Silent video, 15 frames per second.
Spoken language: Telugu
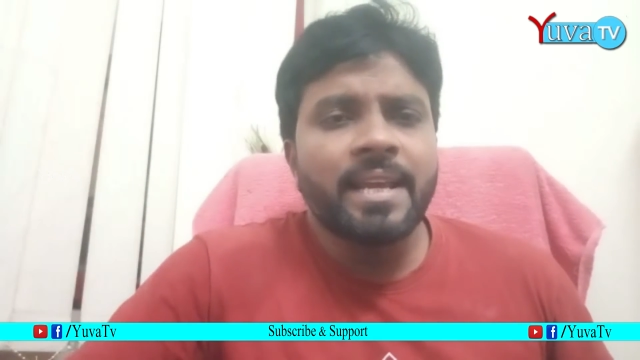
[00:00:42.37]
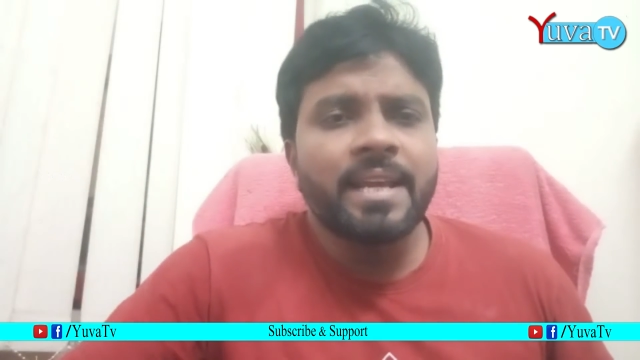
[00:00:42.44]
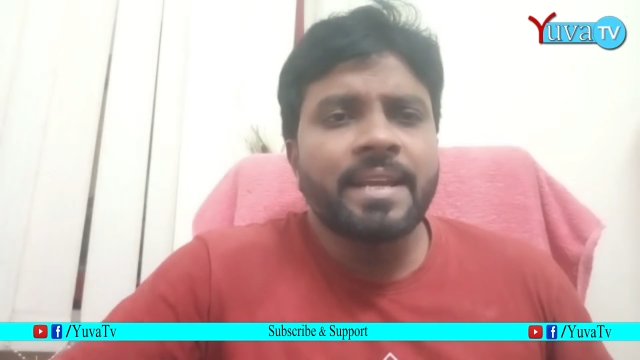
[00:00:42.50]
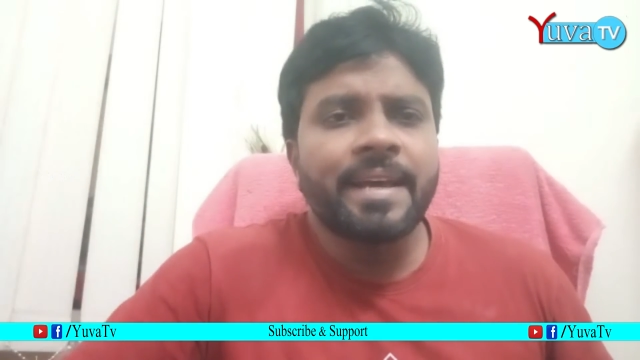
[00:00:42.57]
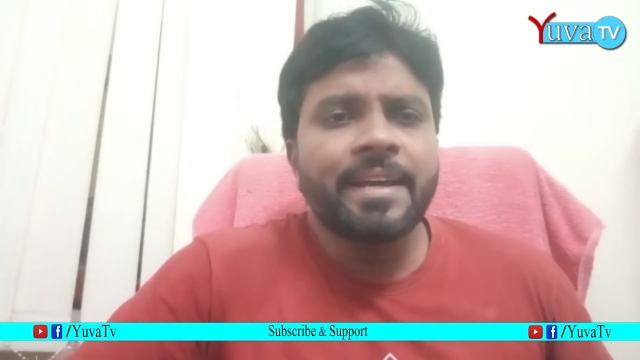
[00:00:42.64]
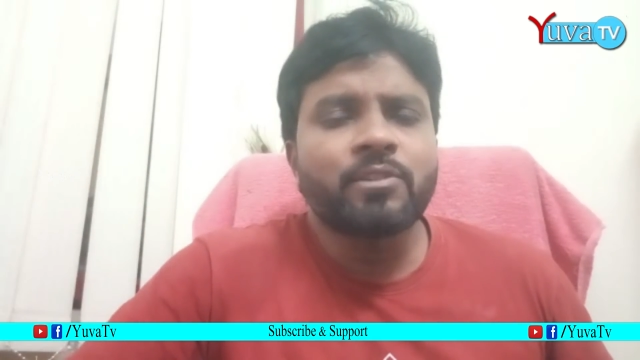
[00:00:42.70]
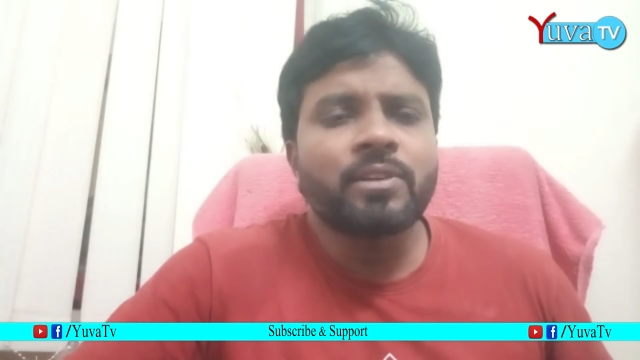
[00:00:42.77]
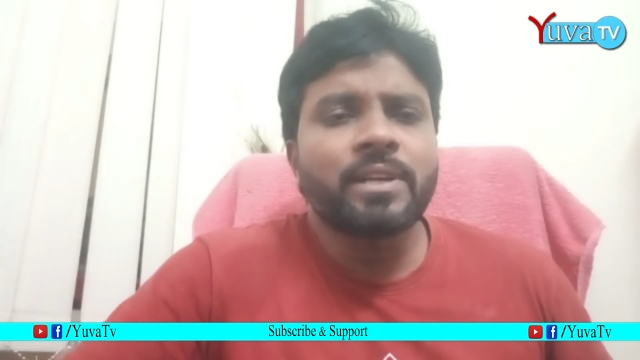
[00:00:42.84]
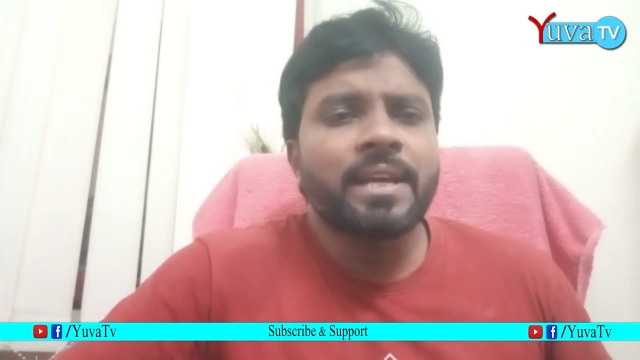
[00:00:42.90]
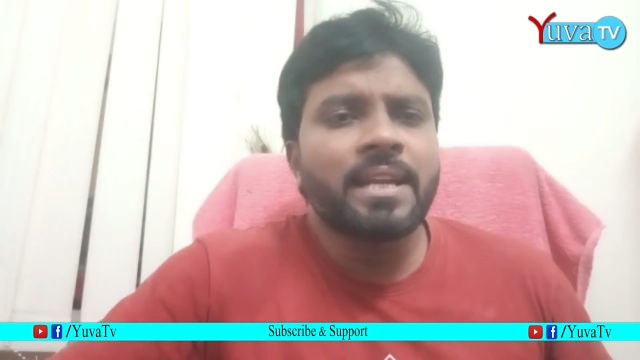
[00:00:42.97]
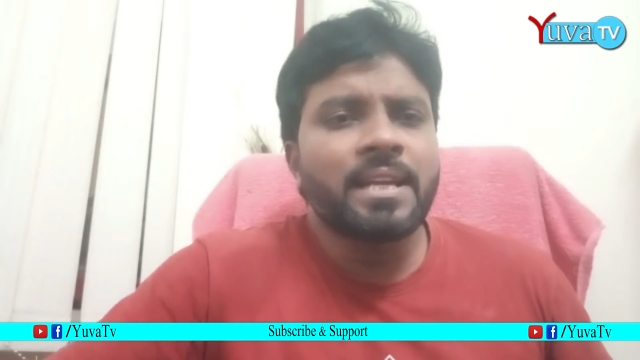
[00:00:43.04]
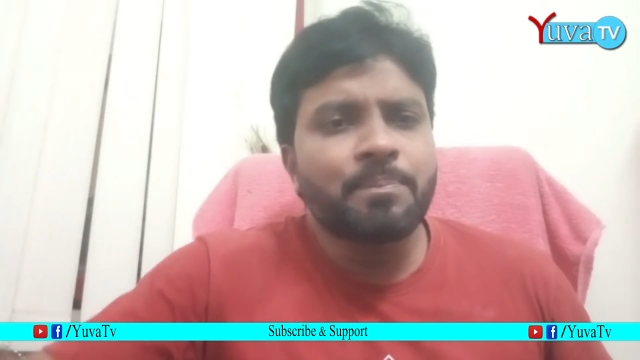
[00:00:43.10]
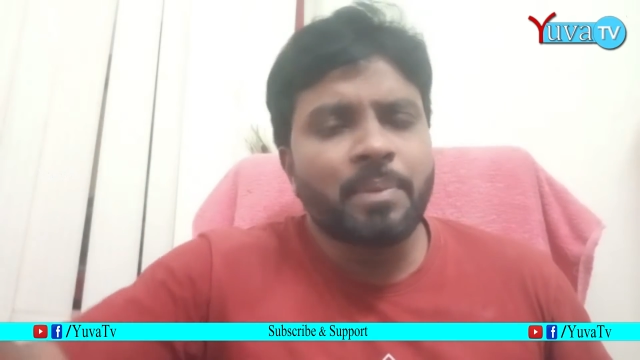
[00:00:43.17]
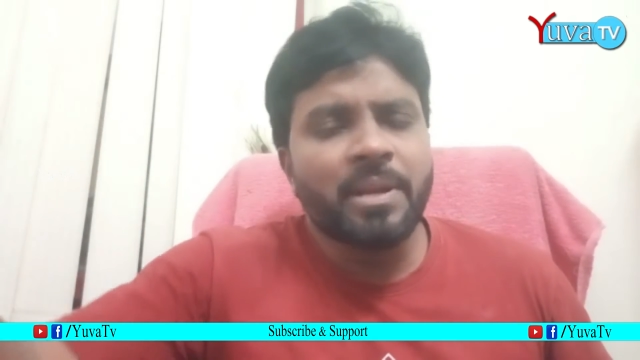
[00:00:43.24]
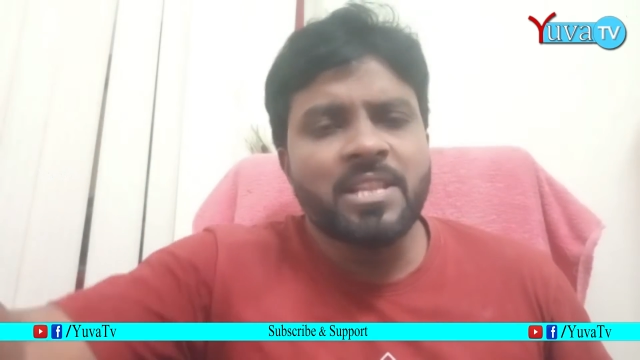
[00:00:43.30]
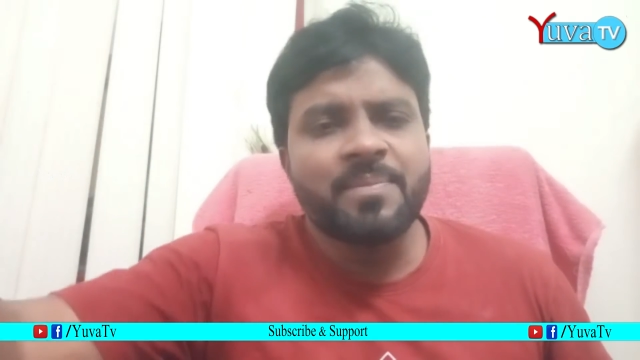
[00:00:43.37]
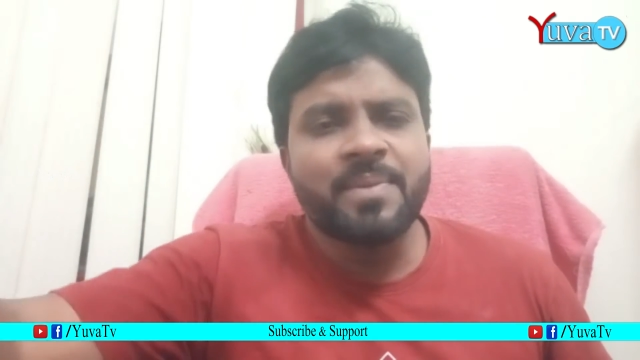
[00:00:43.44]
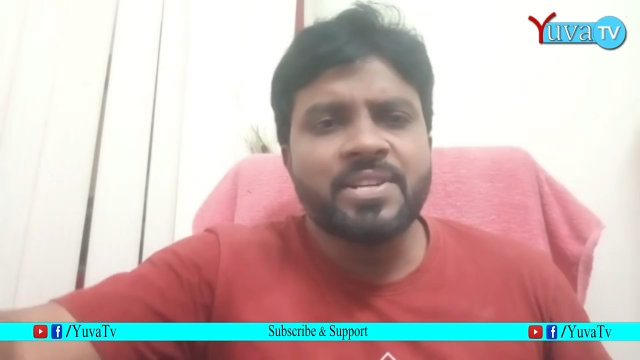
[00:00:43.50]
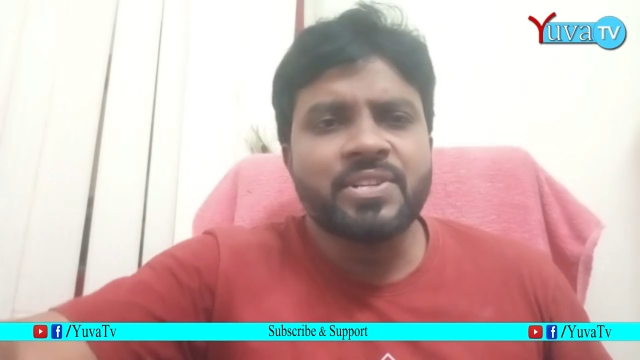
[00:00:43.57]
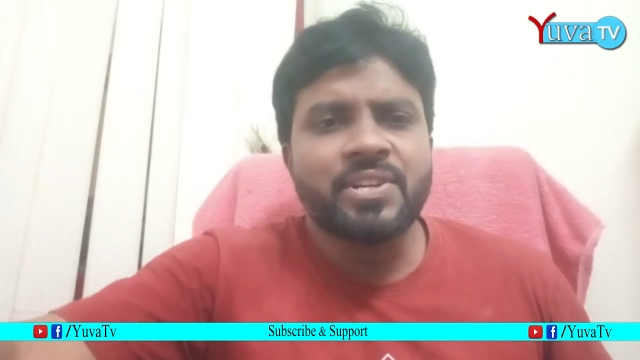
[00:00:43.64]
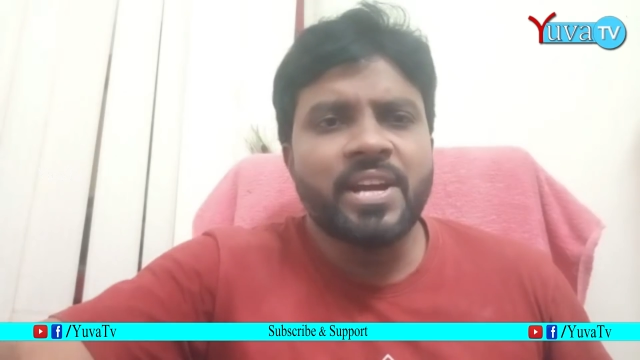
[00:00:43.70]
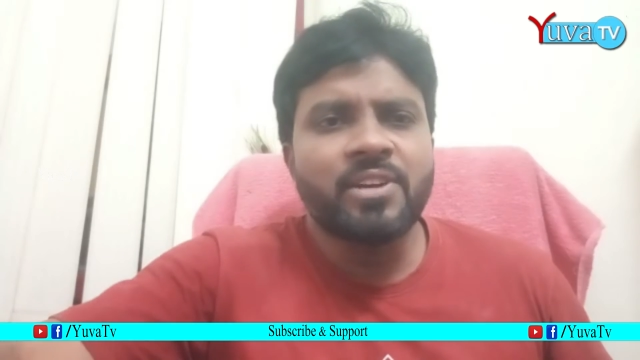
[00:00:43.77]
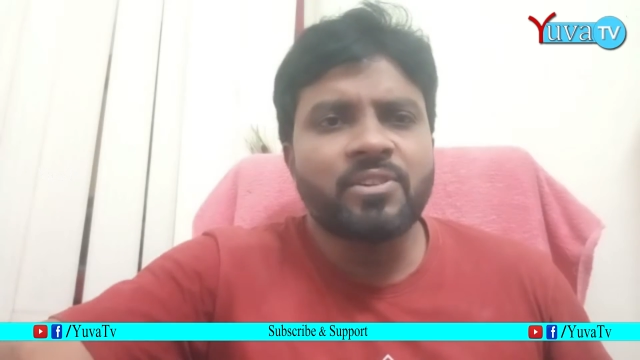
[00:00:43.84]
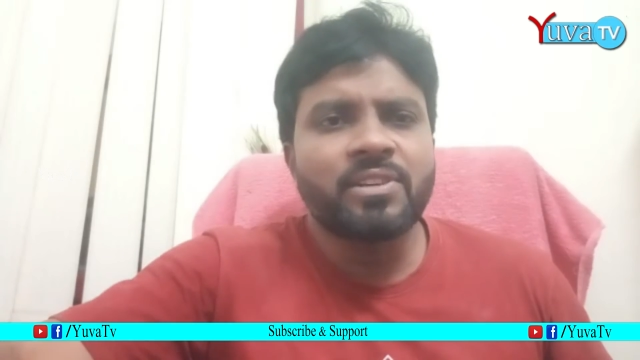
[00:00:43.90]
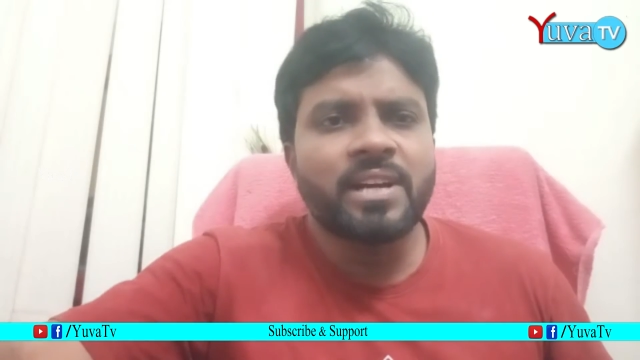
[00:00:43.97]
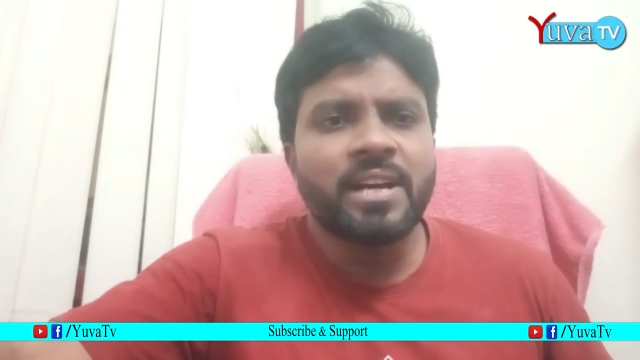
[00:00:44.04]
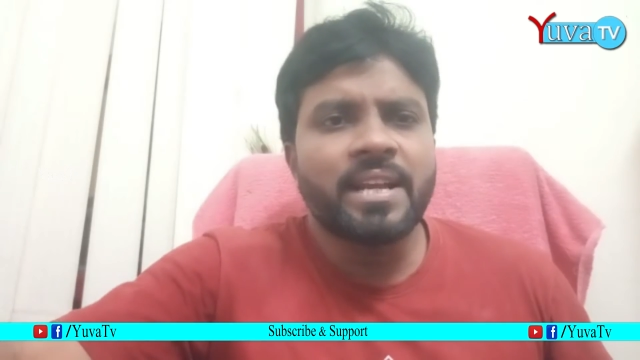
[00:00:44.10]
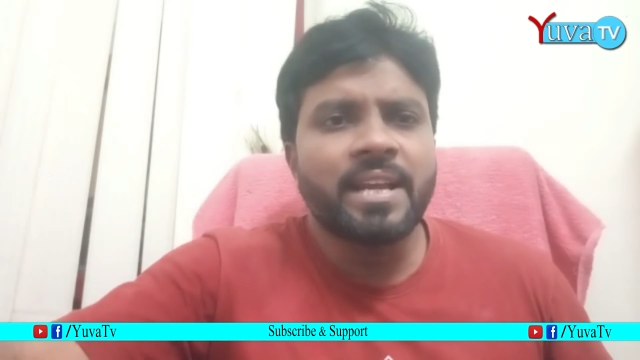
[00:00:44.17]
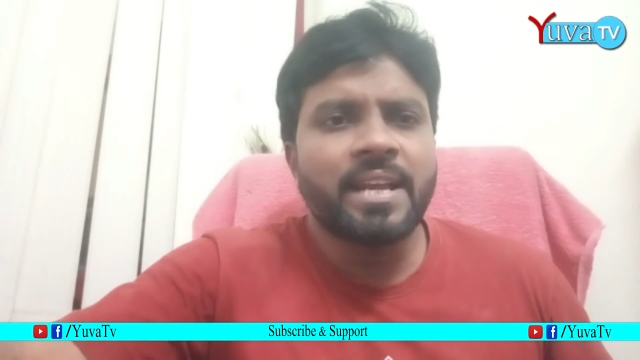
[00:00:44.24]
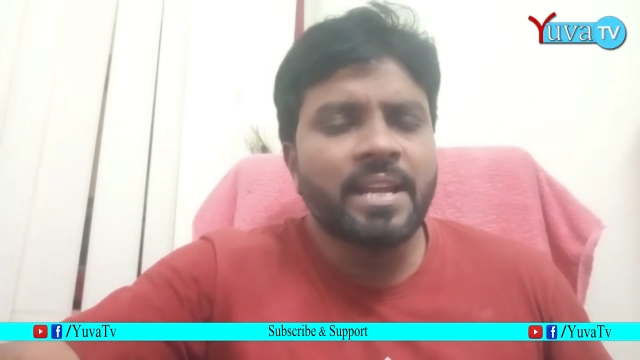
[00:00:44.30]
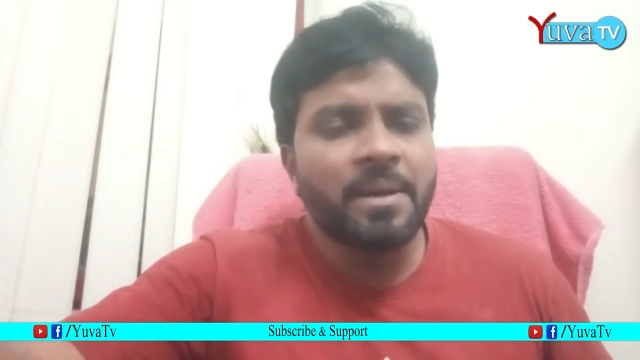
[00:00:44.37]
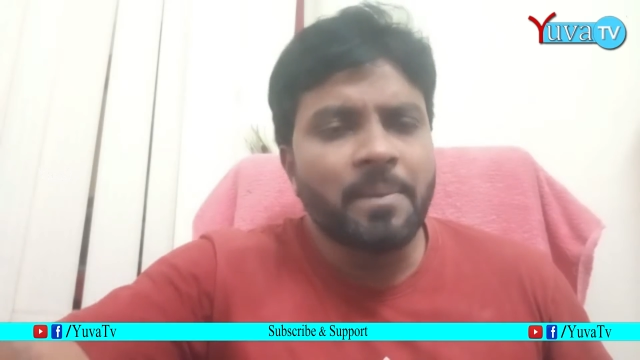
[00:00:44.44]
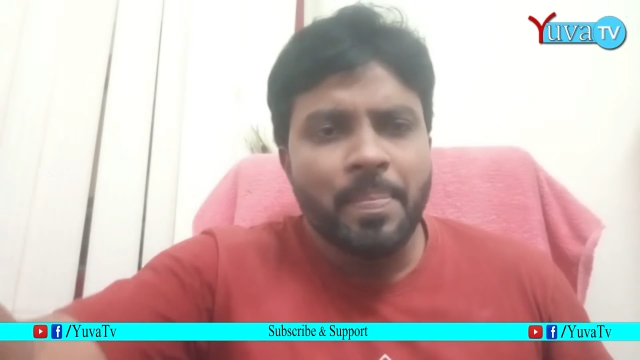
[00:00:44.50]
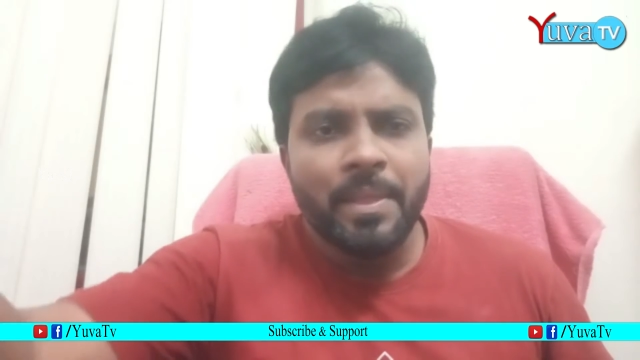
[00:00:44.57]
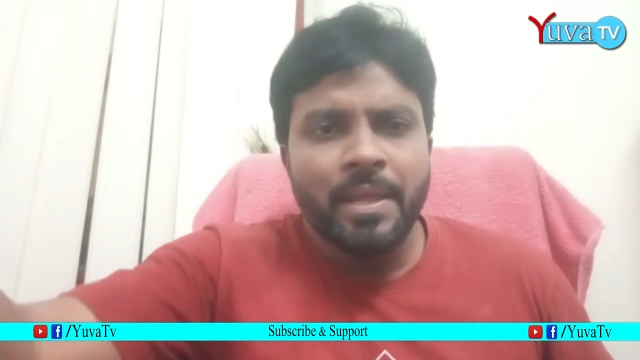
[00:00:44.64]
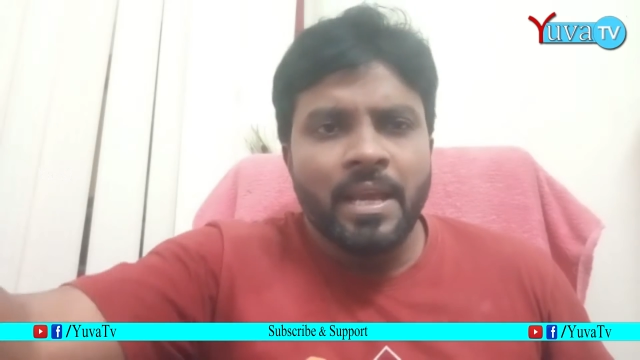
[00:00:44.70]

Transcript: ఏ నాయకుడికైనా ప్రతిపక్ష నాయకుడి గారికైనా